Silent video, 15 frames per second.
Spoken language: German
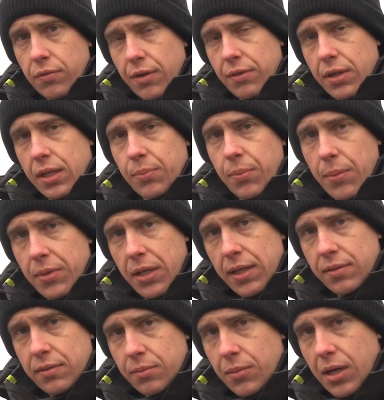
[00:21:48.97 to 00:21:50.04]
weil wenn ich beim
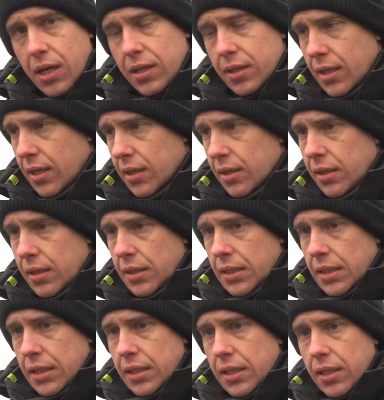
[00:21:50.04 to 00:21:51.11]
nächsten Mal dann
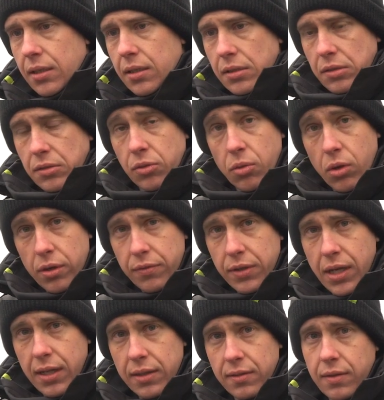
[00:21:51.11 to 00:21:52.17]
hier neu
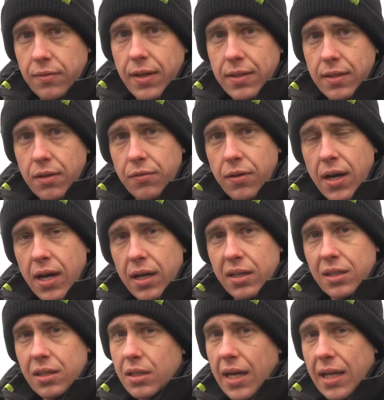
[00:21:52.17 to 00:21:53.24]
wieder ans Gewässer
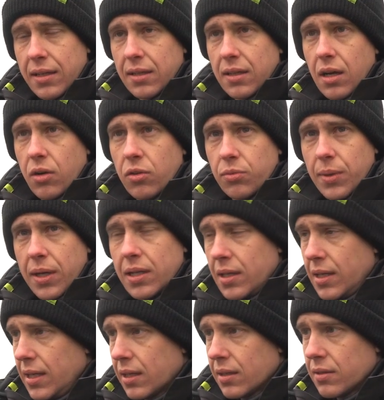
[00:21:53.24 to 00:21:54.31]
fahre, kann ich daraus meine
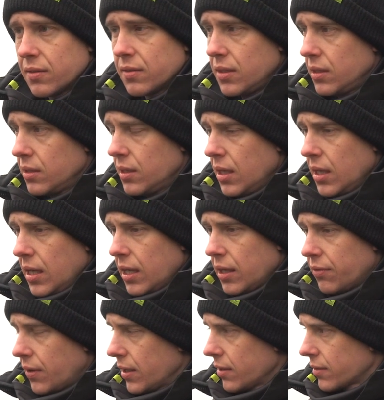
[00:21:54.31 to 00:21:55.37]
Lehren ziehen.
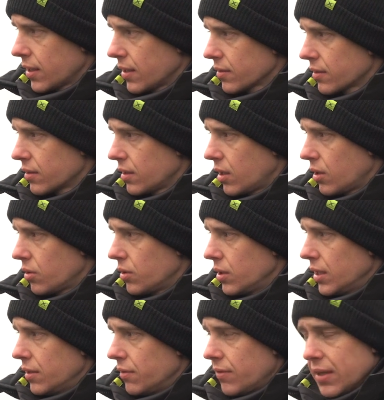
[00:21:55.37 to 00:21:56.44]
Ich weiß ganz genau,
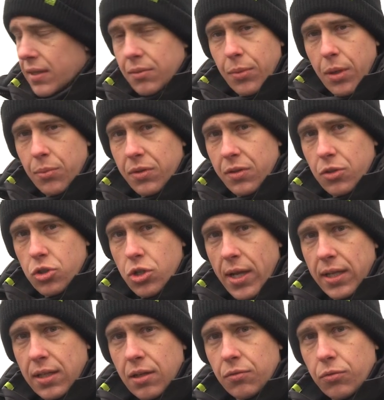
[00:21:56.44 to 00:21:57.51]
wenn es mal ein bisschen
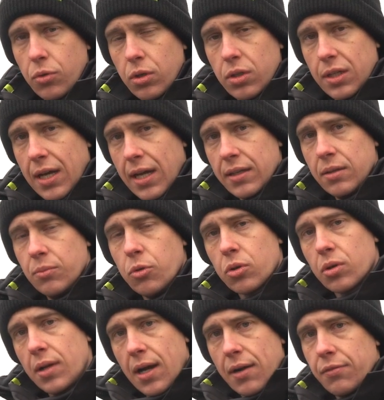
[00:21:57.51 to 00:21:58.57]
schlechter wird, kann die
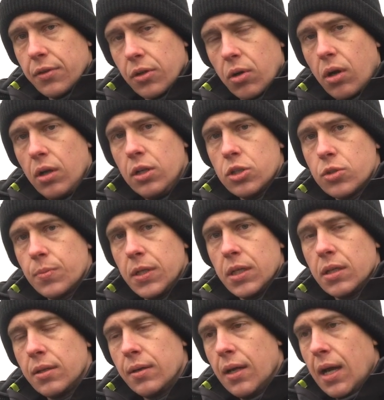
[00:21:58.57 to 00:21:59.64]
Mückenlarve eine Rolle
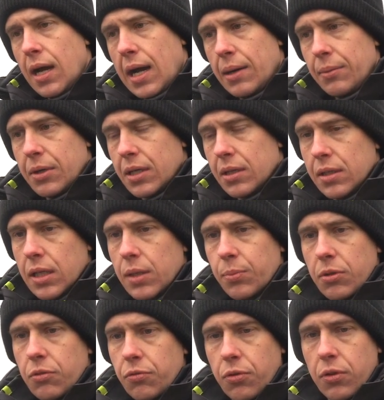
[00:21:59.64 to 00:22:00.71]
spielen, aber ich
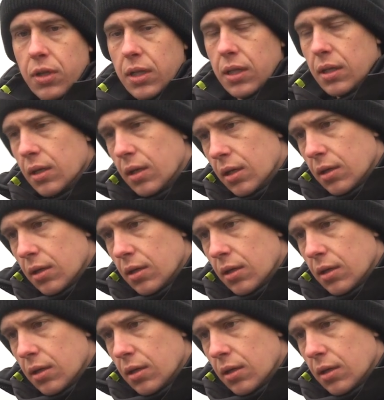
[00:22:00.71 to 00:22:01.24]
bin für die